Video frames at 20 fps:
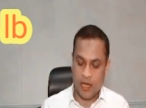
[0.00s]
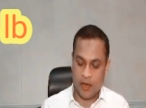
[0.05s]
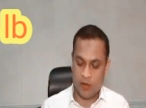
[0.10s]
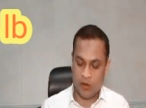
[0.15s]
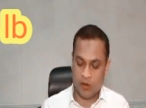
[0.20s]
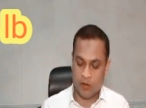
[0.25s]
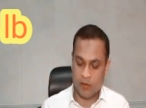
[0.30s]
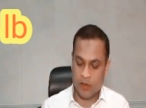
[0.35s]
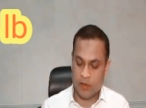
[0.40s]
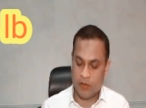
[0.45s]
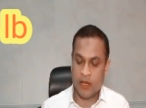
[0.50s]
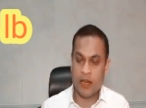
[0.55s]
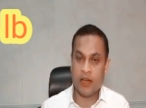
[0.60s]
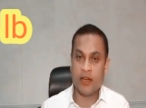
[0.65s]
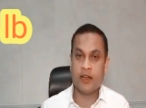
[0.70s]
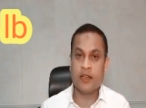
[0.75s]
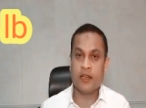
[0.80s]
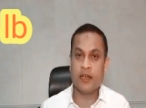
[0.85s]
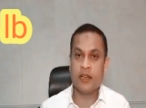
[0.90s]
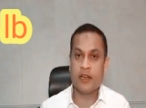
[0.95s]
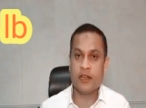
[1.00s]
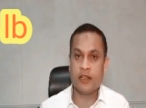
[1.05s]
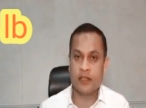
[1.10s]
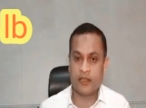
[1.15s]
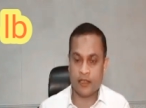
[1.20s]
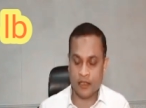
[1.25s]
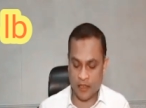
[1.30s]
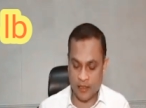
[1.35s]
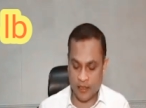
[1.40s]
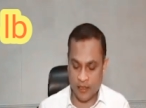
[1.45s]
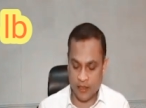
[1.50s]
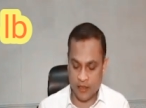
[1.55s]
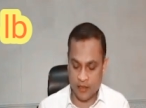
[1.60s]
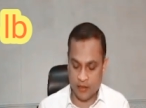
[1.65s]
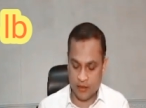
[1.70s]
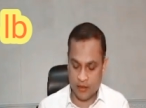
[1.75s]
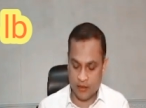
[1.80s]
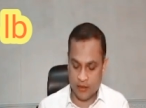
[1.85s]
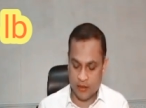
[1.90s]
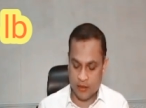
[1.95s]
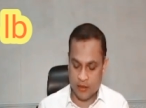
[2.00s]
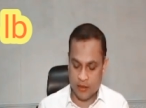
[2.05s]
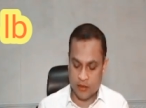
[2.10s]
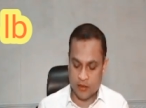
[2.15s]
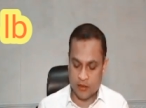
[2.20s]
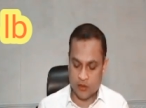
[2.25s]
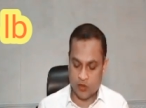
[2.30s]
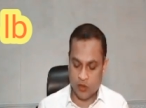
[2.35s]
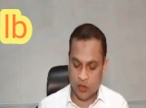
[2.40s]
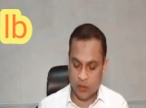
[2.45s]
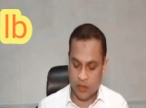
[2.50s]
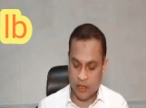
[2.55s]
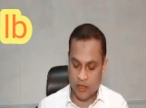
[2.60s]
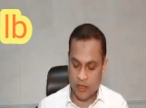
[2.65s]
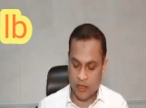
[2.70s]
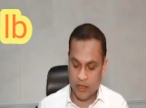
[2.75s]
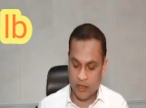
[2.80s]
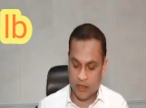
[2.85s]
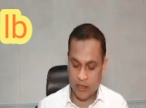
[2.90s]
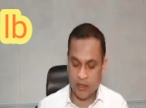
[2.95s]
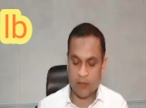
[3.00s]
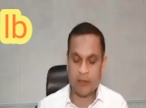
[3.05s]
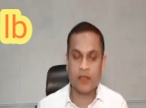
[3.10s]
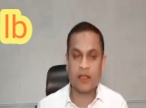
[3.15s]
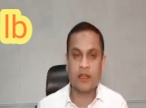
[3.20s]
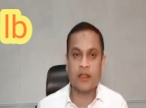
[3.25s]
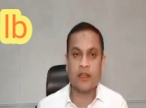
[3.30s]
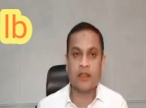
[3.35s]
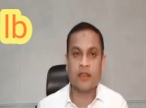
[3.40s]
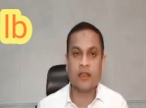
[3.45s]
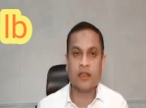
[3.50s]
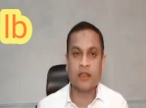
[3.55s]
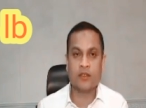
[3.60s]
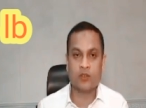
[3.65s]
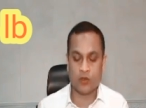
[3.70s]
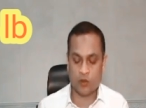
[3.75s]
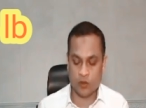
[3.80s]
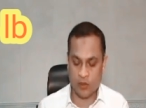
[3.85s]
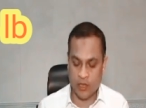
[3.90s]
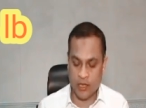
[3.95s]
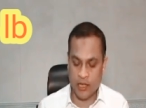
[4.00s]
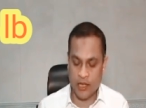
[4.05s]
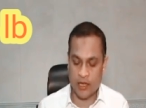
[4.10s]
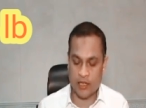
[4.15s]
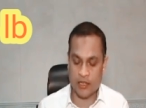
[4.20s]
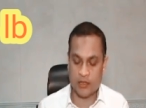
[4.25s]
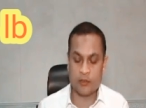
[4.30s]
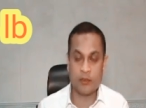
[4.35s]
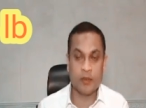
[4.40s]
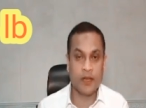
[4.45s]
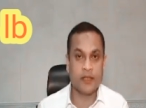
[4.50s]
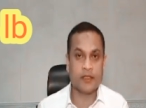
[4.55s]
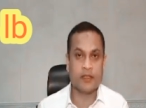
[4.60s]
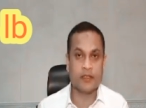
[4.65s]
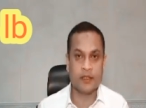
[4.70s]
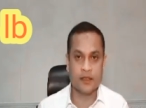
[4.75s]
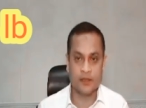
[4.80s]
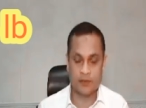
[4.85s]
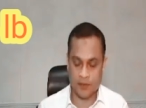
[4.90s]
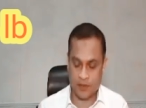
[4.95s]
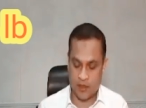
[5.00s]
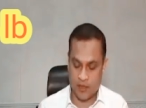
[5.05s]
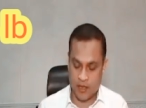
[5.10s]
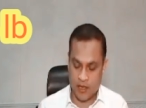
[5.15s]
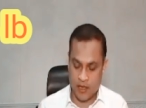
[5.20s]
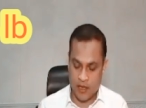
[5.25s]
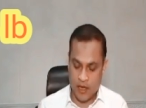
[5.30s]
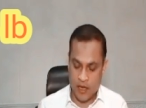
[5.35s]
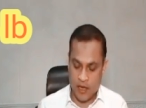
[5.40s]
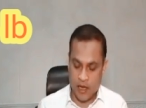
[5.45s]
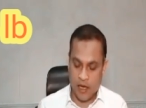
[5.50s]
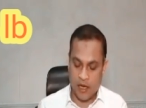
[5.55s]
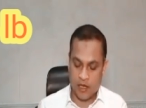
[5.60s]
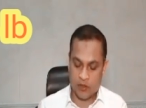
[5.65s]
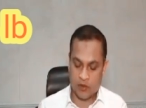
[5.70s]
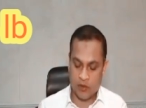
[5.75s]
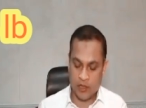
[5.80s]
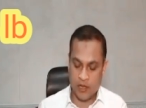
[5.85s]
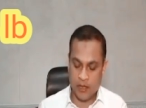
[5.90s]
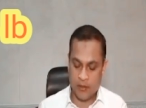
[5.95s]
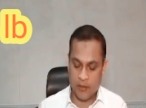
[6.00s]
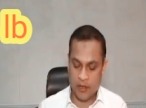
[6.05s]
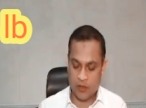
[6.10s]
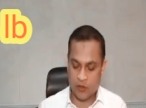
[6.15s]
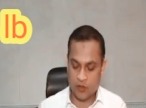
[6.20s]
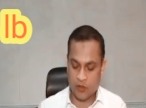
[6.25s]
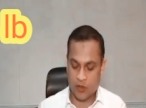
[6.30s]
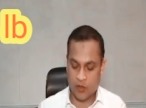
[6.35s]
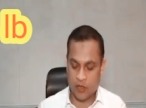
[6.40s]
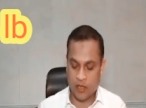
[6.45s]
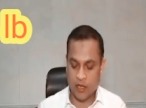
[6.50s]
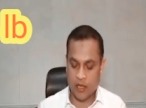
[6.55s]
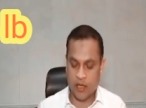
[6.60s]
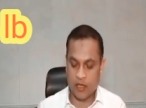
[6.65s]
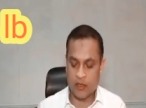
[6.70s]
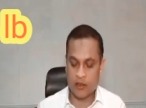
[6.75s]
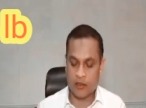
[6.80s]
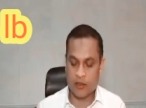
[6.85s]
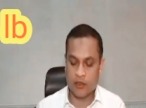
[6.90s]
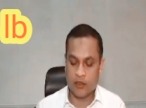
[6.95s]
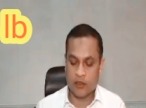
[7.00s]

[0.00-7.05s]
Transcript: এবং বিমানের টিকিটের টাকা জমা দেওয়ার সাপেক্ষে কিছু ক্লিয়ারেন্স পেয়েছি আসলে লেবানন সরকার